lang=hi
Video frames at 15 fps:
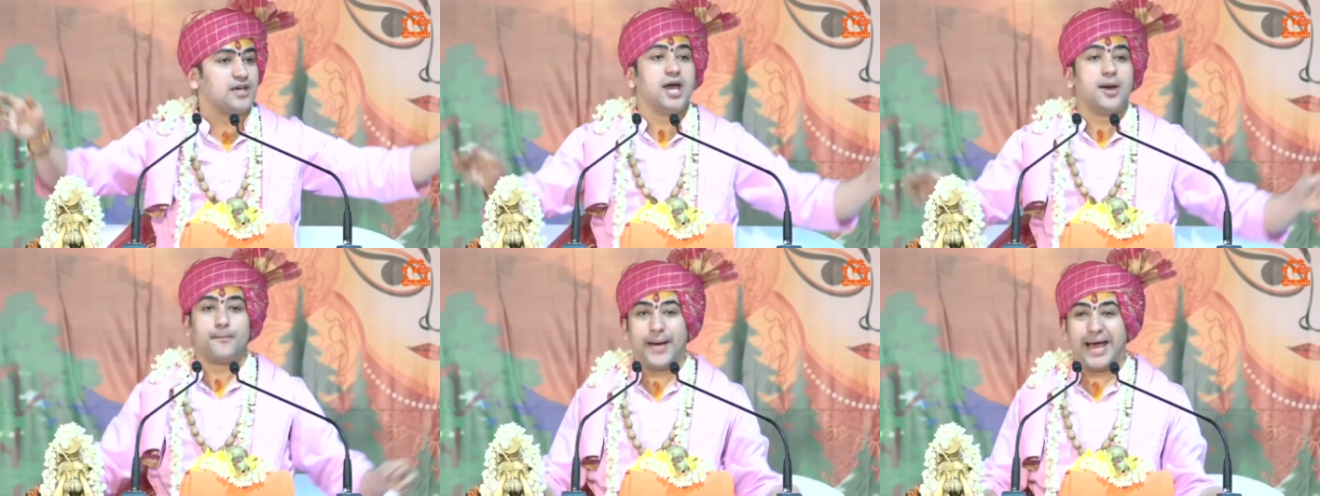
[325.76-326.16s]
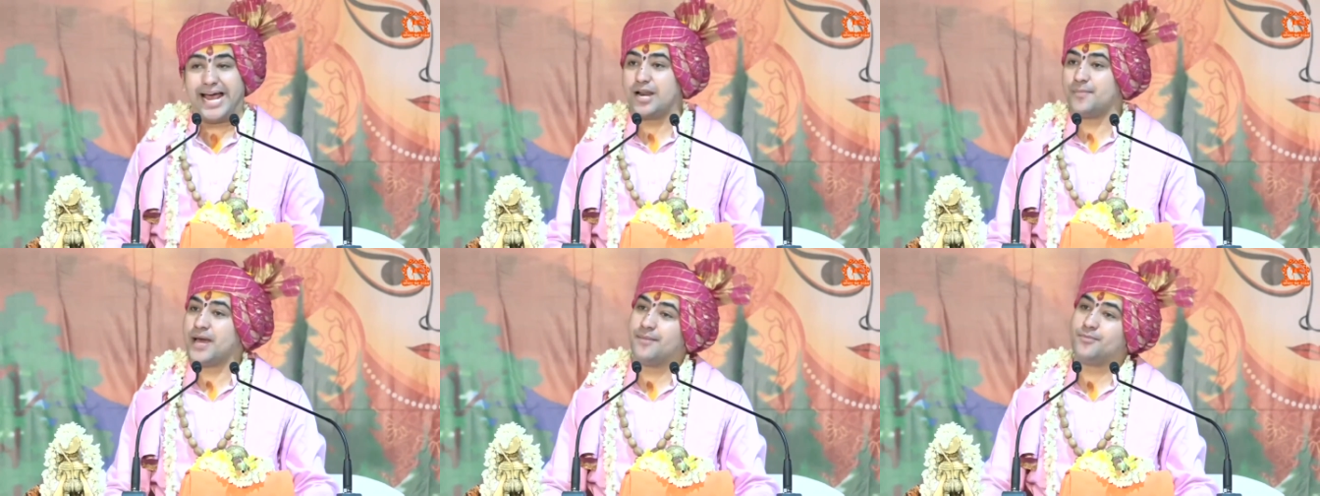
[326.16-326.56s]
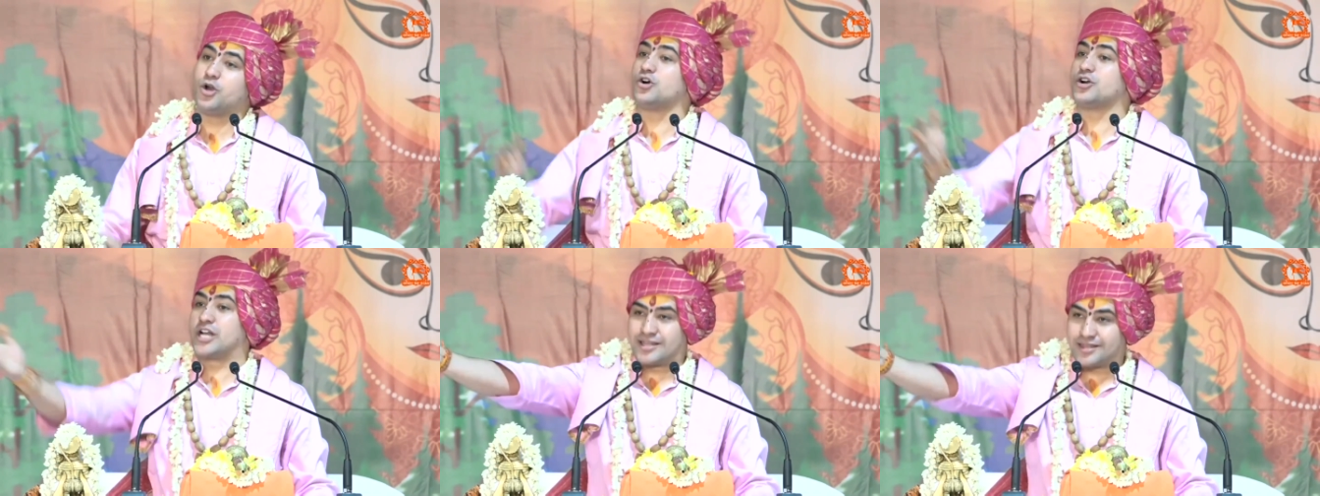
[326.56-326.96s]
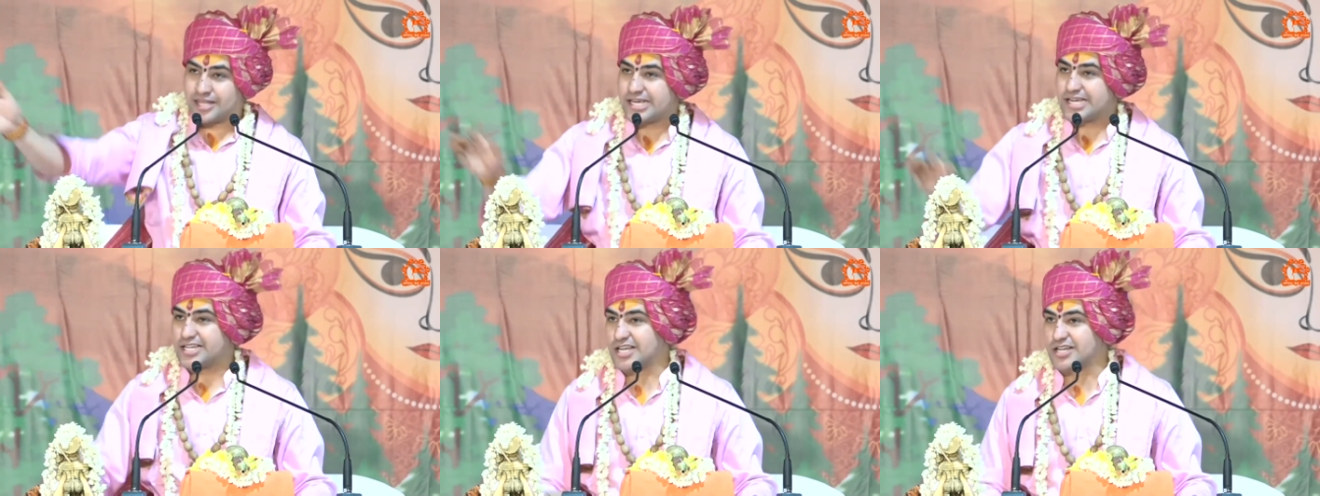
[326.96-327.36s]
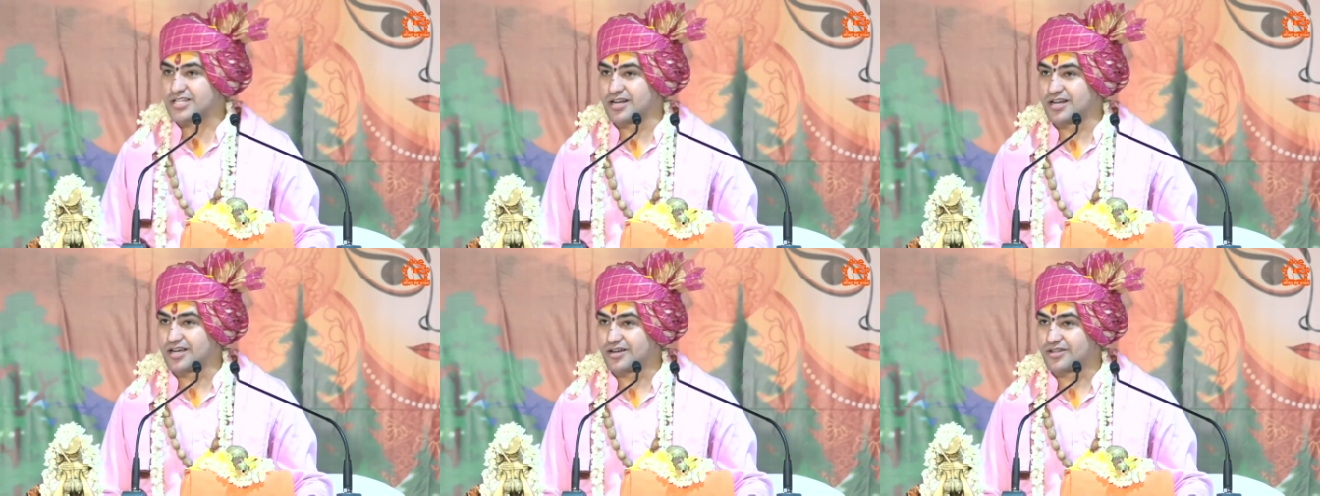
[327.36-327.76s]
भी बैल में हम लोग नंदी के
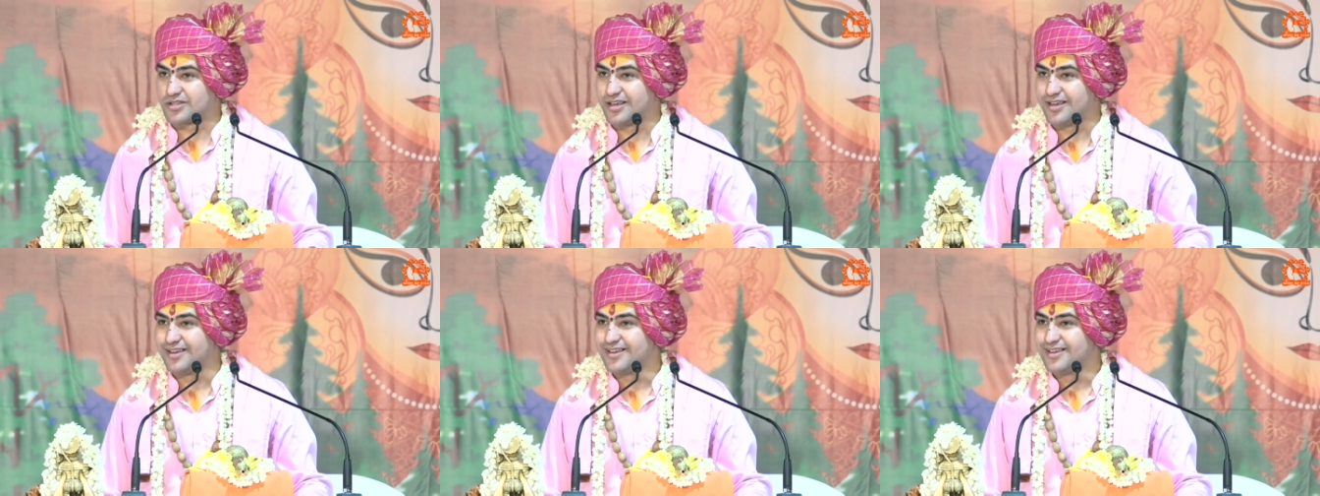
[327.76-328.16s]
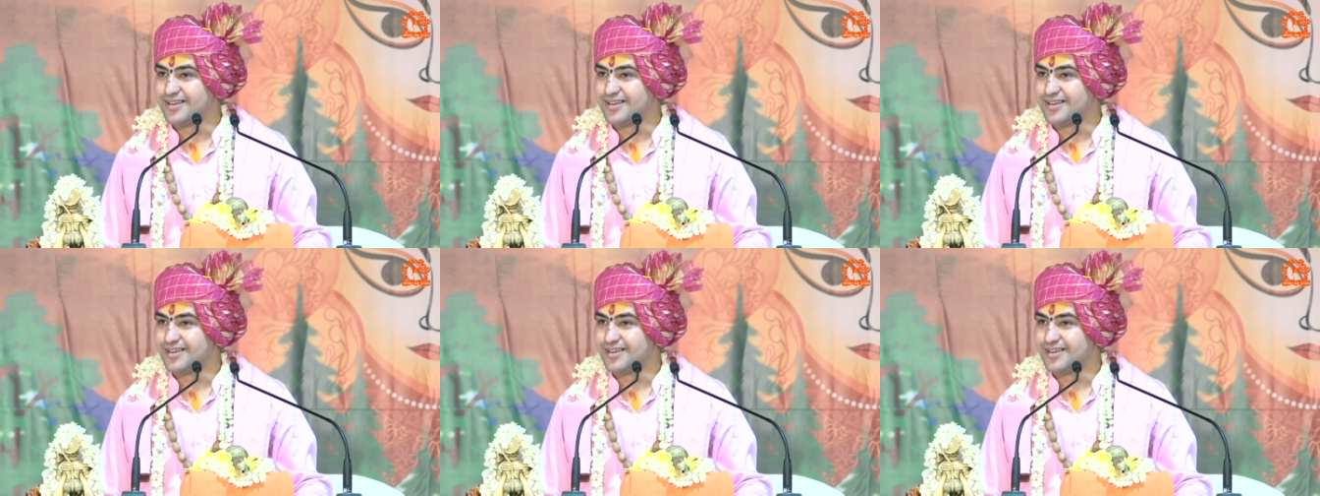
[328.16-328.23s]
दर्शन करते